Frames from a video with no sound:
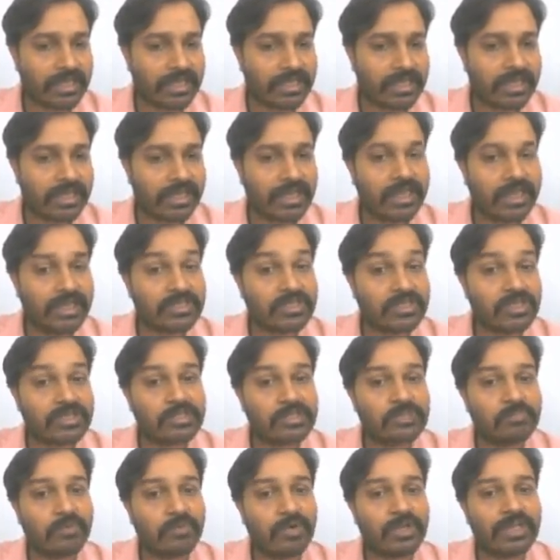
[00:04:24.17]
ए इज
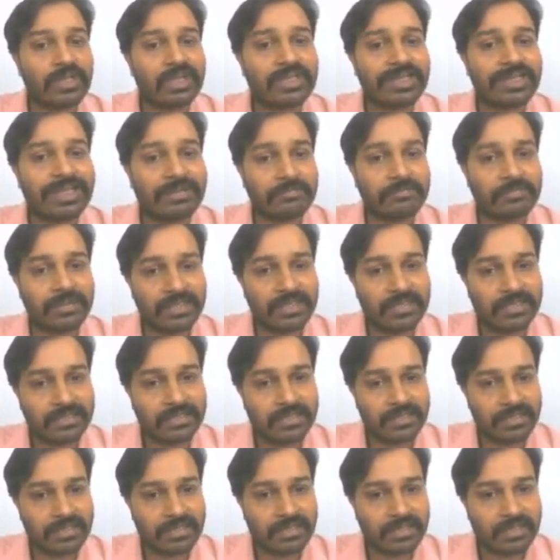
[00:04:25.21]
स्मॉलर देन बी
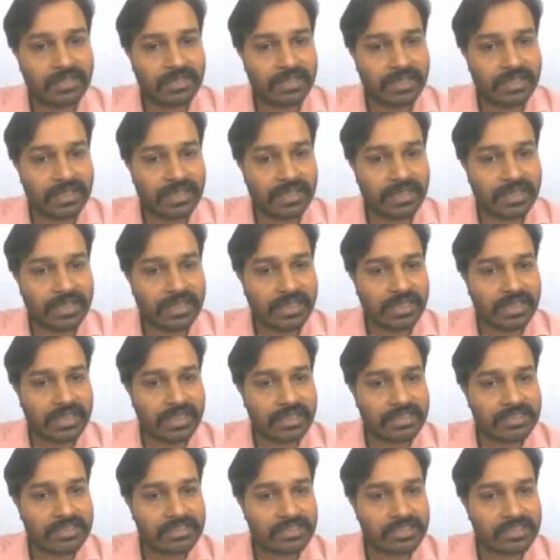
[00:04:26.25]
ए
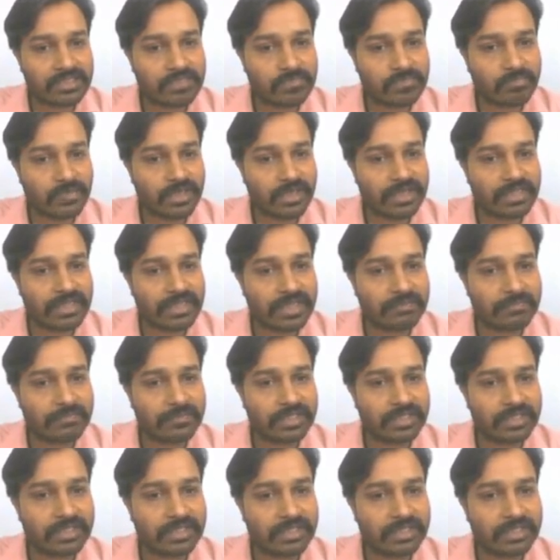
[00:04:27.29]
इज स्मॉलर देन बी